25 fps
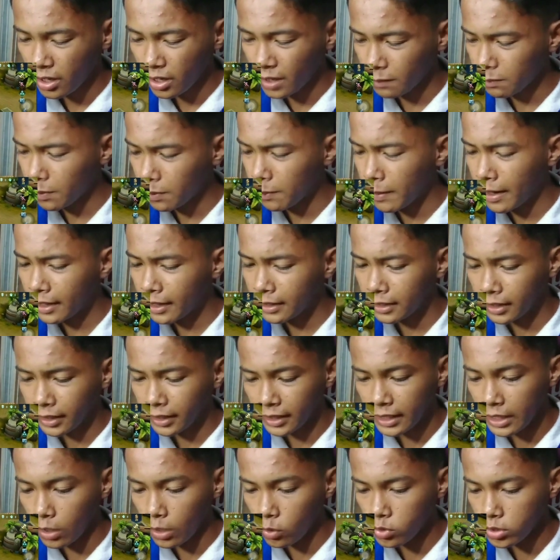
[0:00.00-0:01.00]
ang babaan
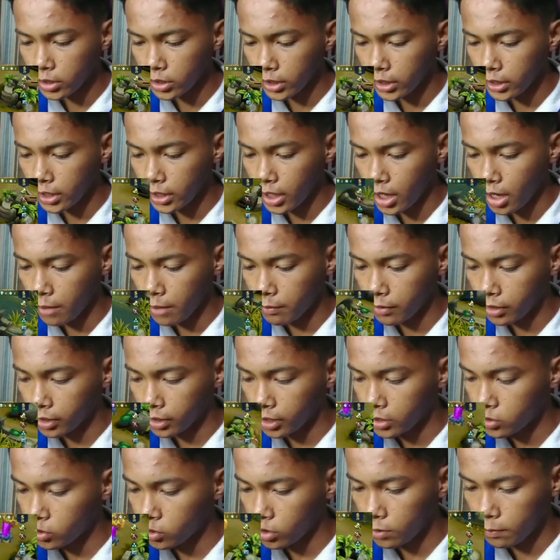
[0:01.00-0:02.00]
lang yan ako sanay na
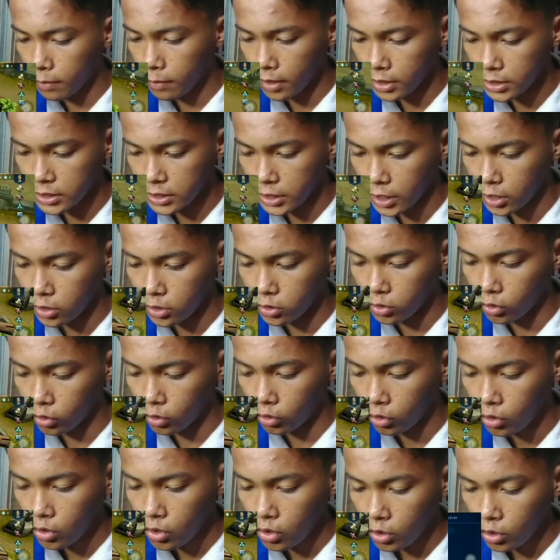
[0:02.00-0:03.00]
camera guys yung iba kasi sa inyo
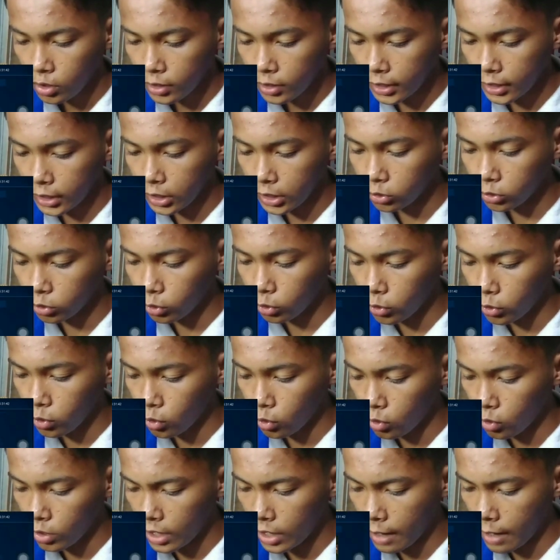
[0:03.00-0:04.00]
ganito
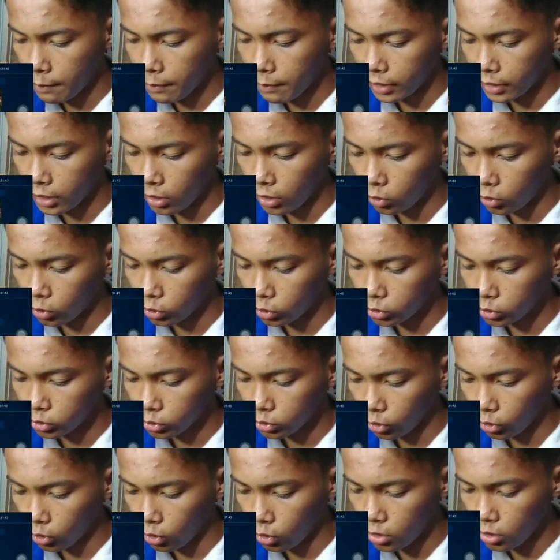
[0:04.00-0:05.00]
yung camera
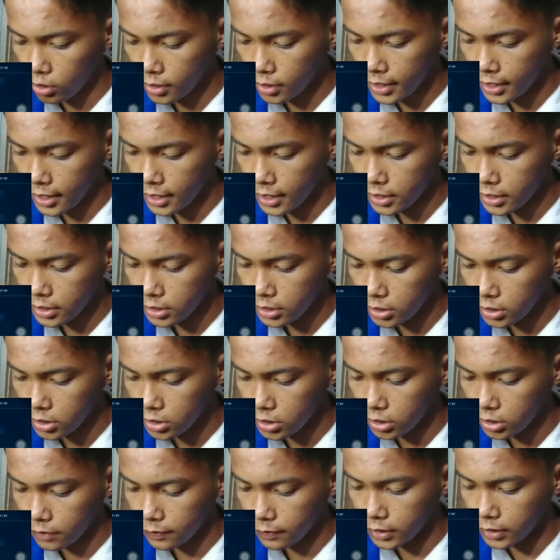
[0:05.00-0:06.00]
control guys
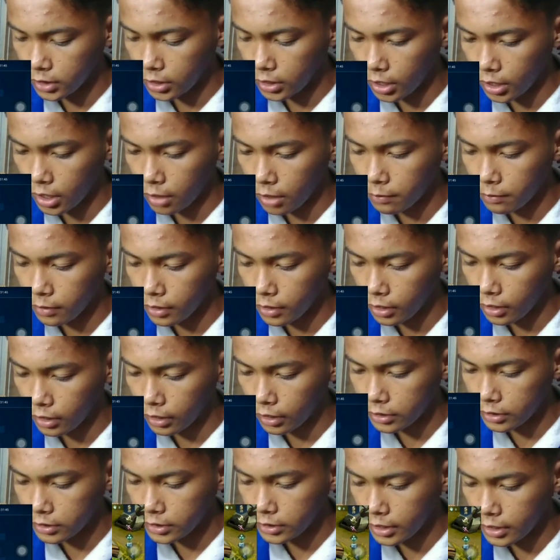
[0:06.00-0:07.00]
sensitivity ng camera
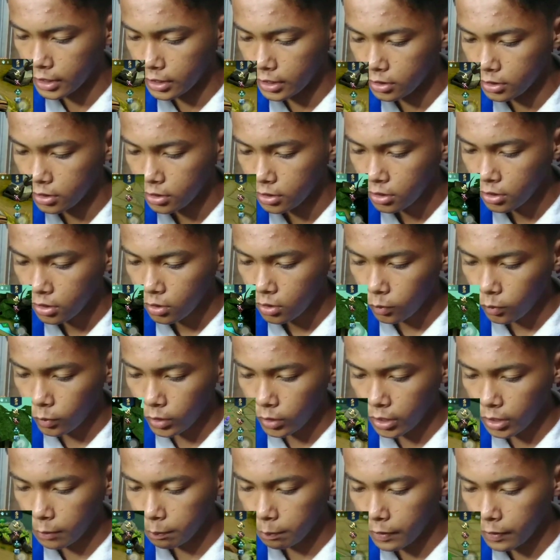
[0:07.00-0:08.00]
ganyan
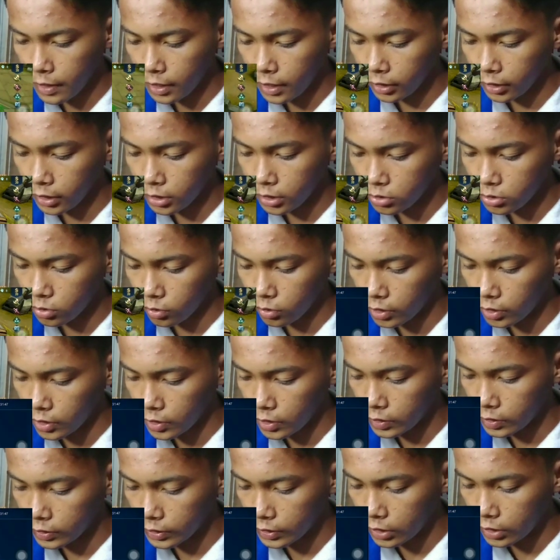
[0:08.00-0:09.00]
well ang pangit so
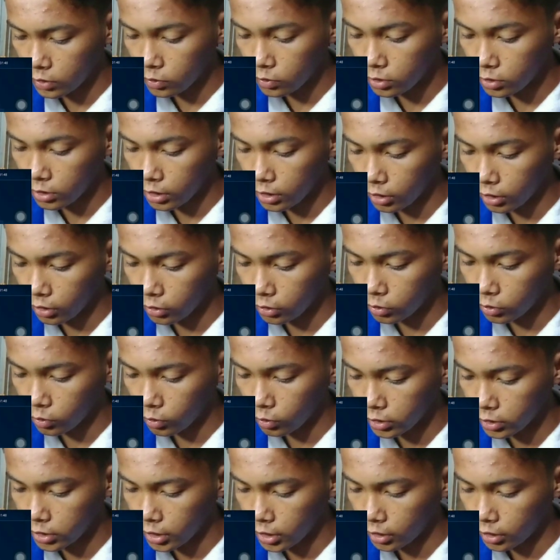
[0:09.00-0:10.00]
ngayon ganun lang
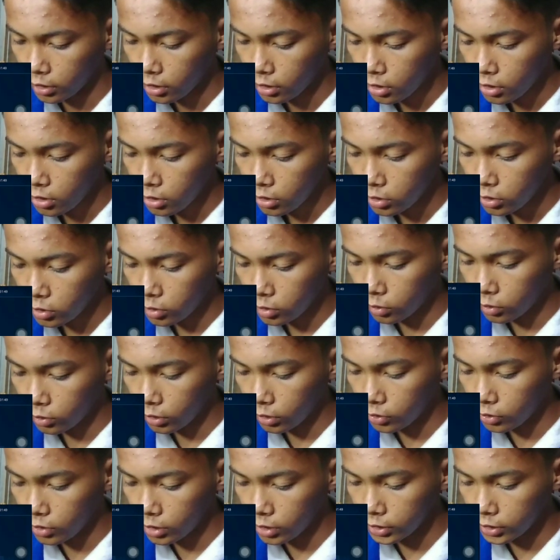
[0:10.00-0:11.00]
yung and yan
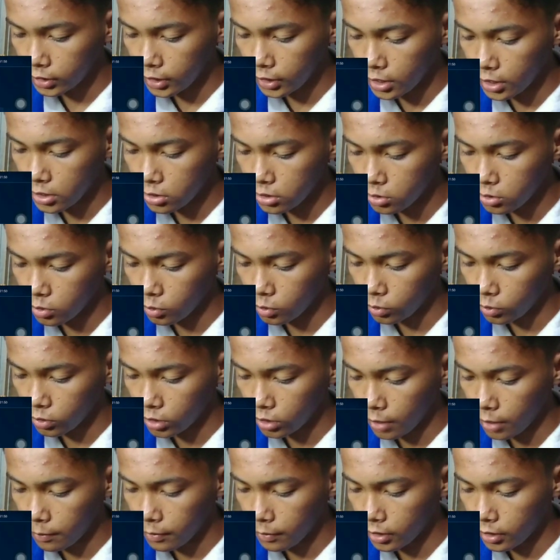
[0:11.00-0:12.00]
yung ano natin guys
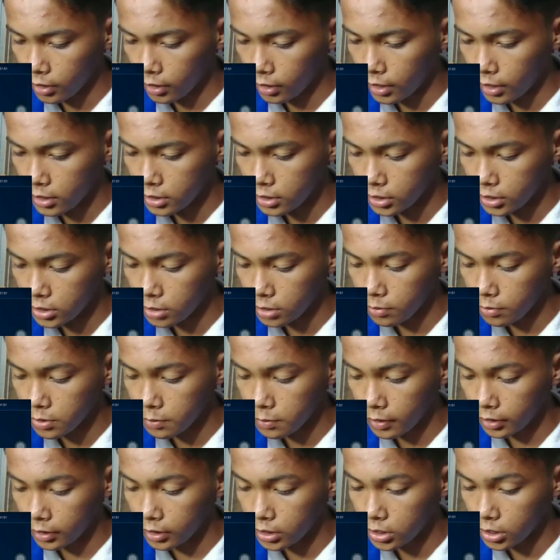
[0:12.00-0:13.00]
yung camera guys kasi mas
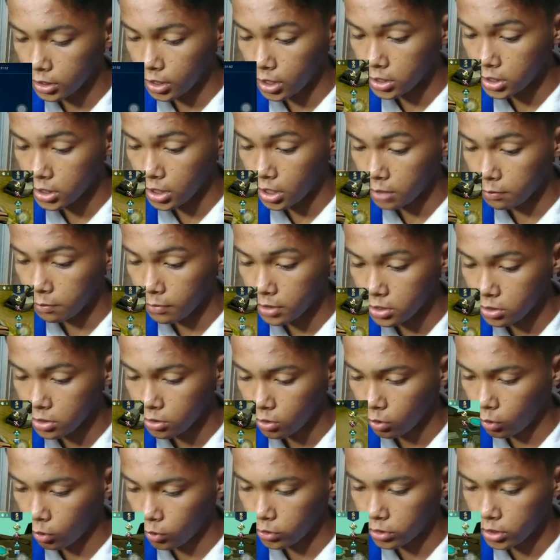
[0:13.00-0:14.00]
maganda siya guys and
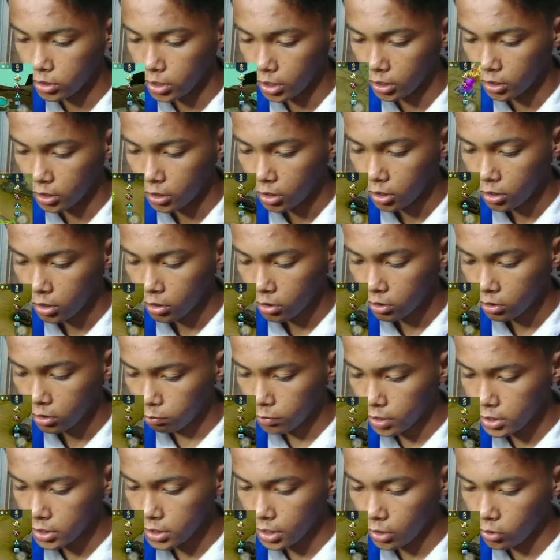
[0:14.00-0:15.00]
mas oh yan
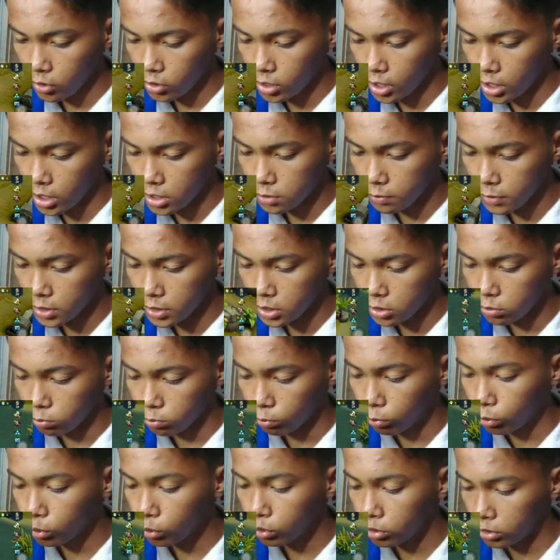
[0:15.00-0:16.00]
mas ano guys mas
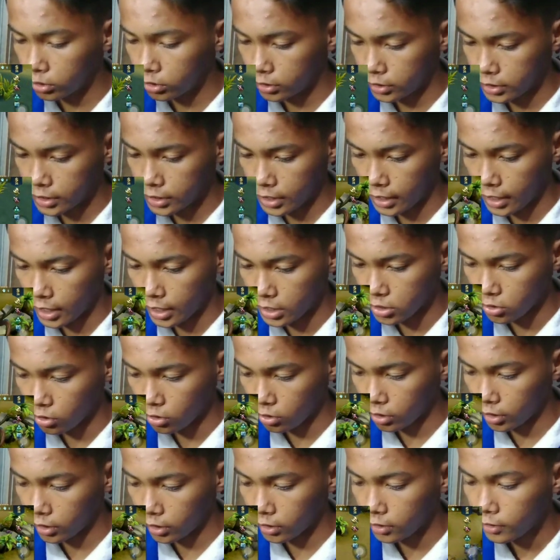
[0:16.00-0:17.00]
smooth siya guys
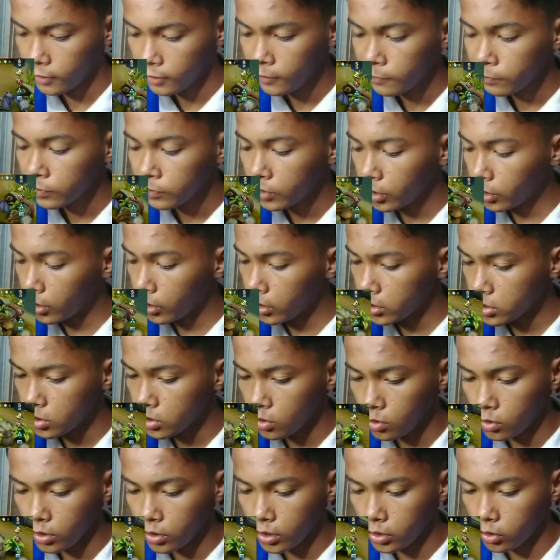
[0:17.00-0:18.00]
okay Okay,
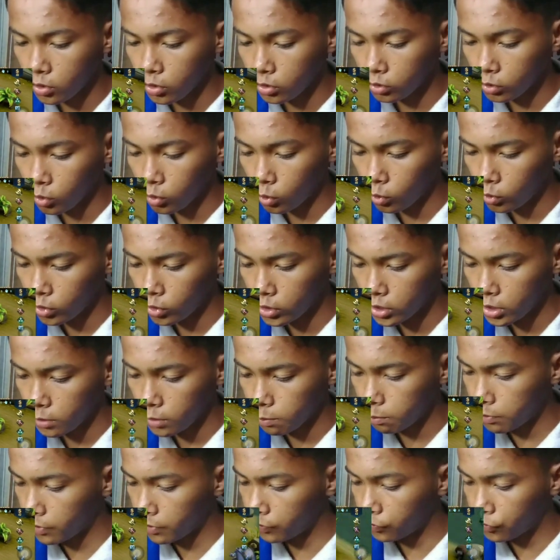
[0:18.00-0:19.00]
so ngayon, kukunin niya
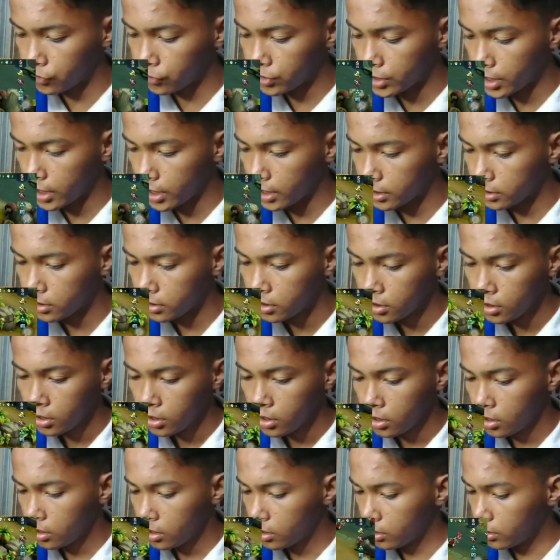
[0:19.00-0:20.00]
yung buff diyan.
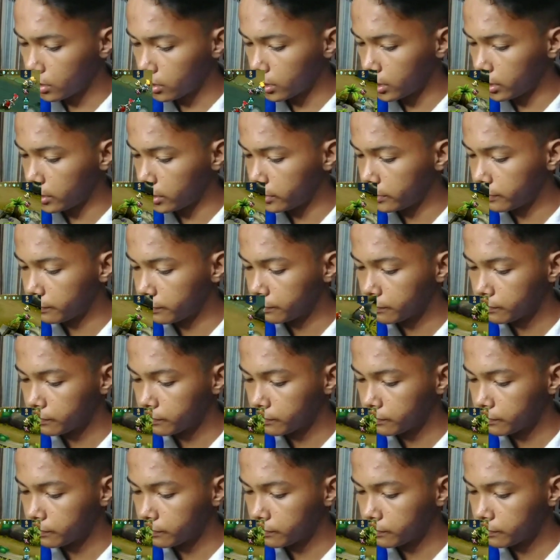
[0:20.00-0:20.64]
Okay.